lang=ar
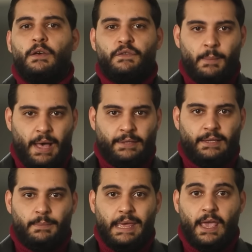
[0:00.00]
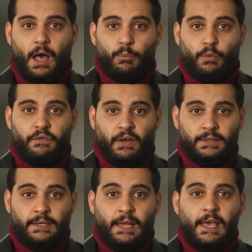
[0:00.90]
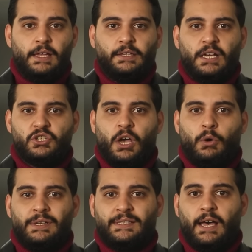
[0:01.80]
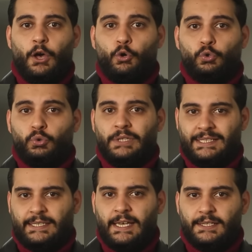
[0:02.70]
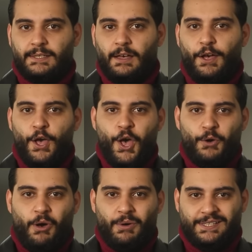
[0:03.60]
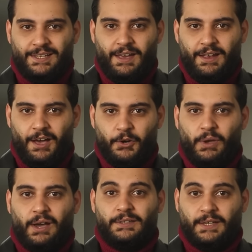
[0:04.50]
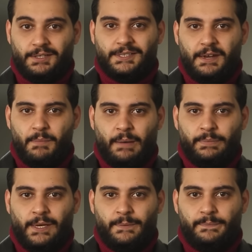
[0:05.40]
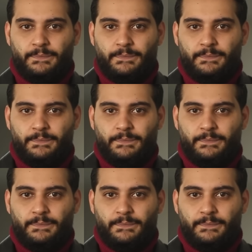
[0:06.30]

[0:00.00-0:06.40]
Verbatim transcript: فما أدلى به أبو فاضل تجاوز حدود السياسة ووصل إلى أروقة قصر بعبده